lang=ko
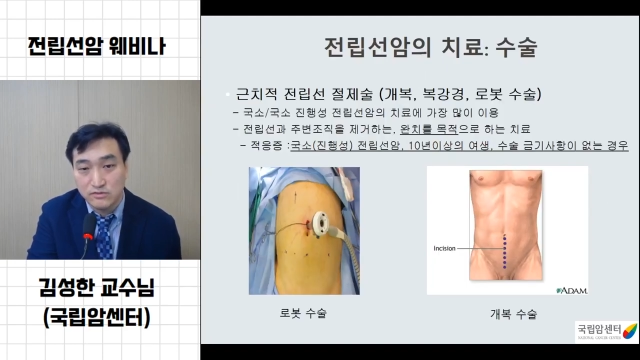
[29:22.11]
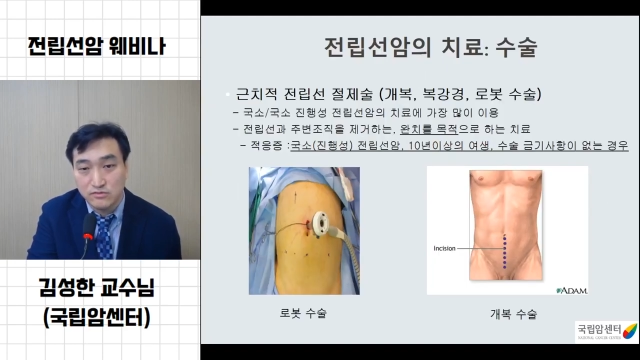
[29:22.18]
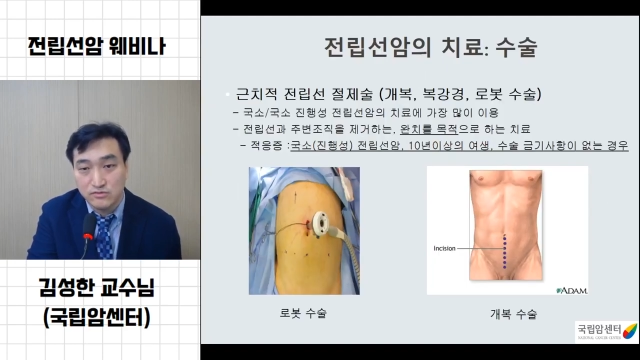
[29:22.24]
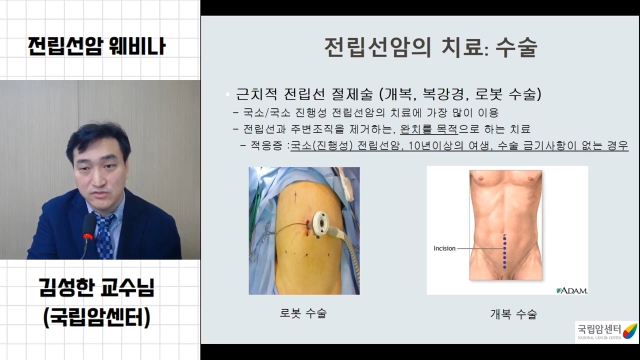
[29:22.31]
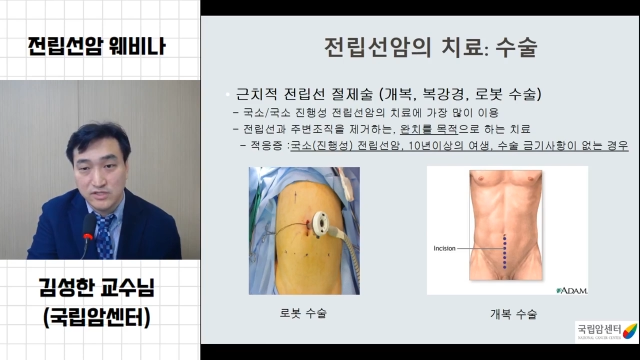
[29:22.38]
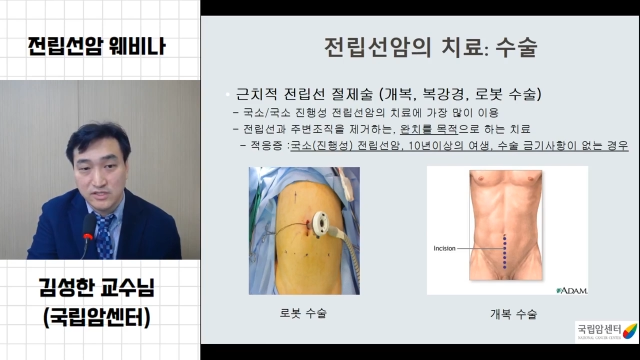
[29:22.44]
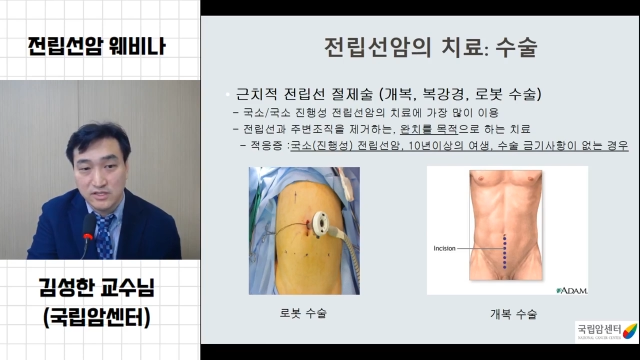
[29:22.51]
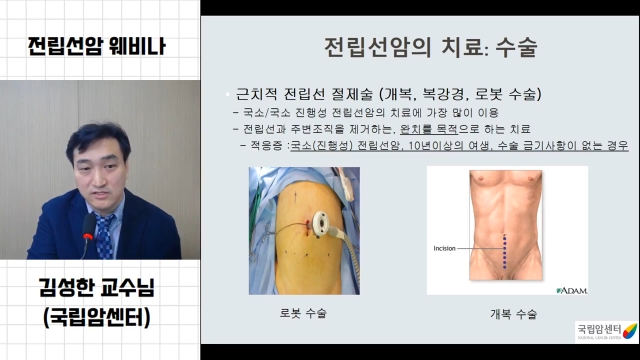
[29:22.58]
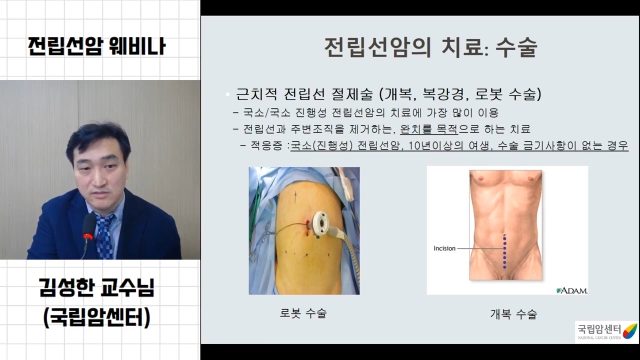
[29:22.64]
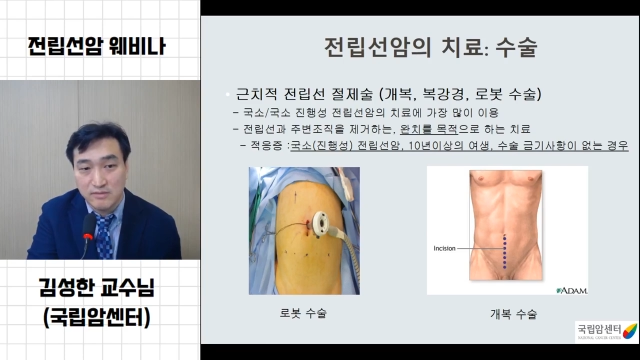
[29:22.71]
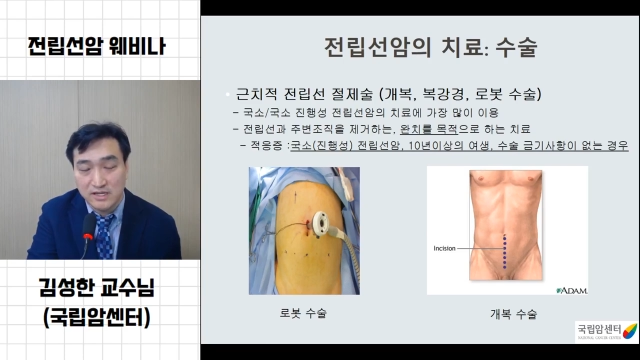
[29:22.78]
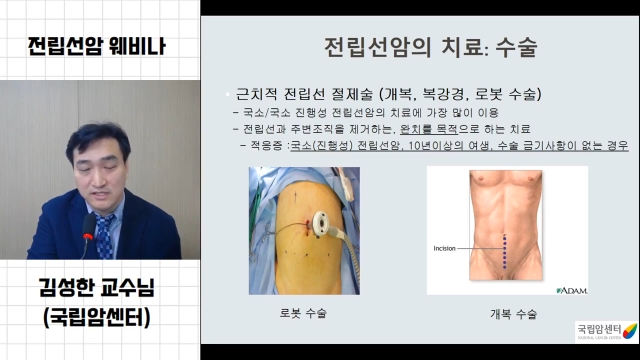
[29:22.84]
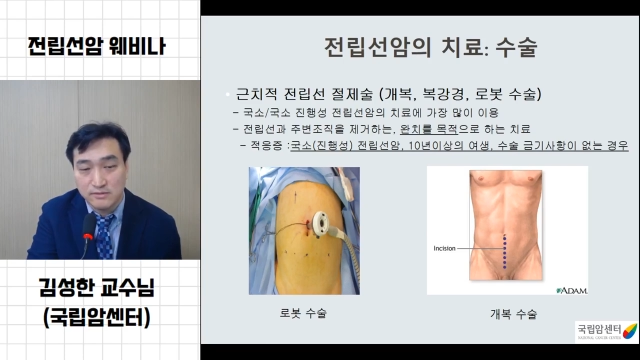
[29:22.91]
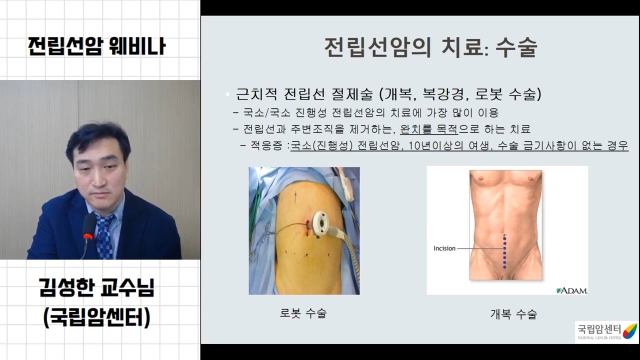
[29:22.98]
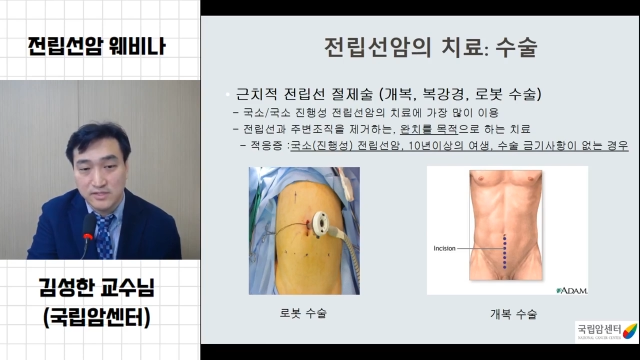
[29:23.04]
수술에 대해서
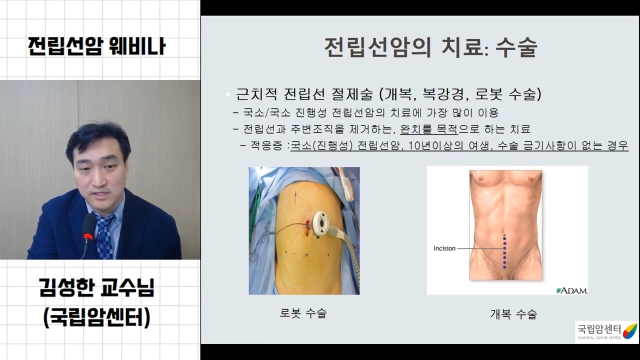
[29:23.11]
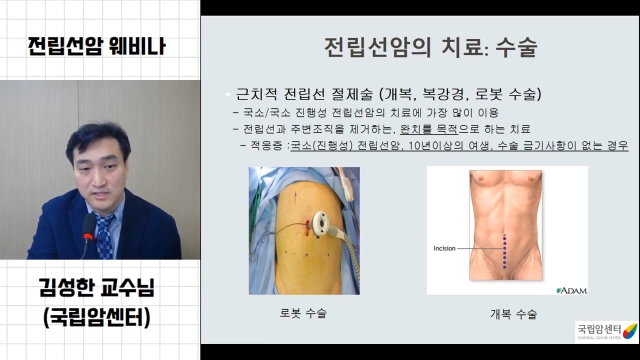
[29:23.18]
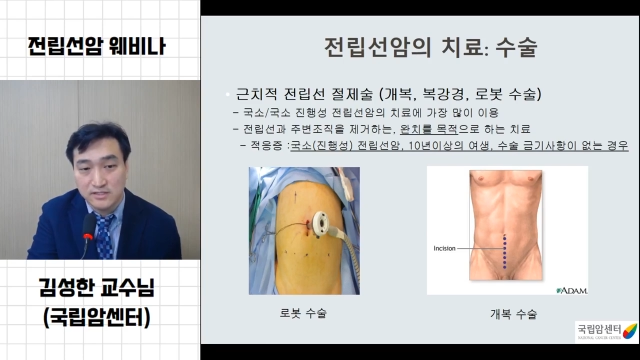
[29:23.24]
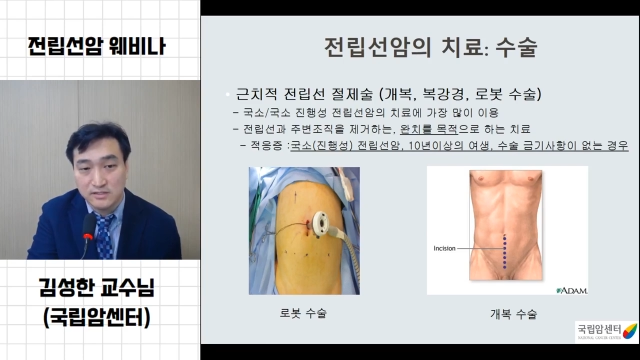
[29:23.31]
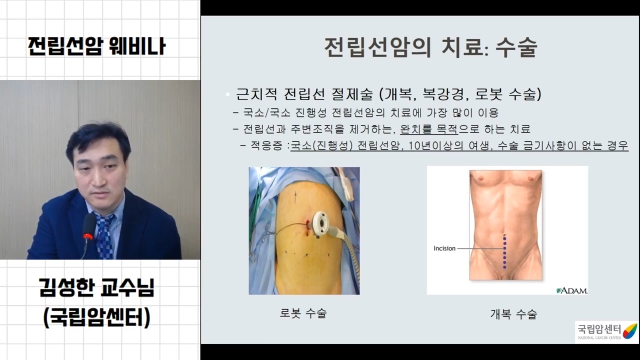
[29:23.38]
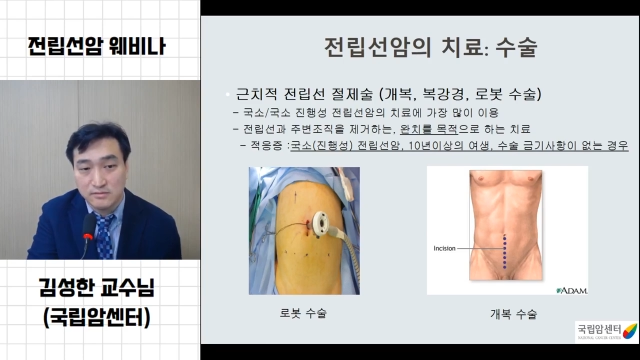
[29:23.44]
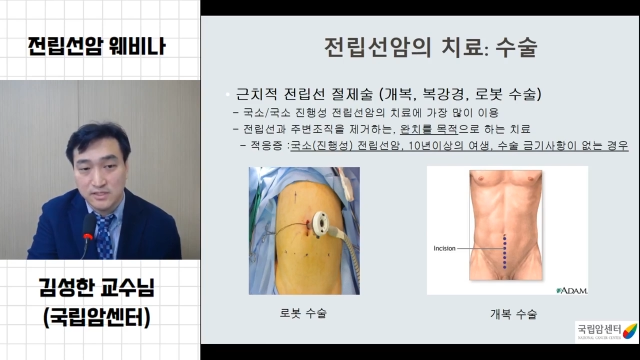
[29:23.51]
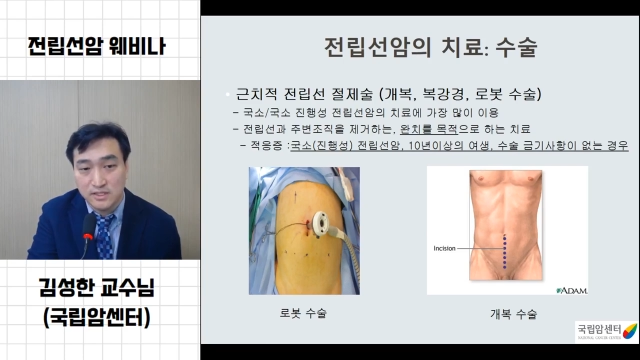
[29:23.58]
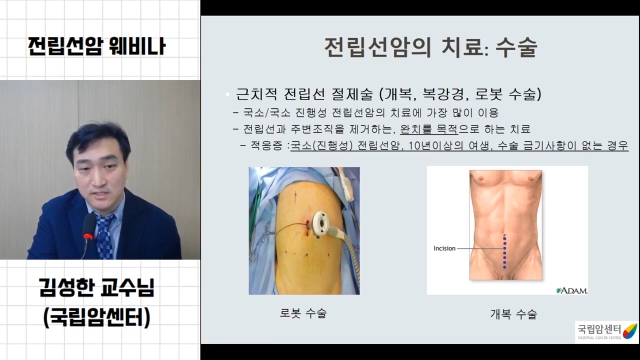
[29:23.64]
말씀드리겠습니다.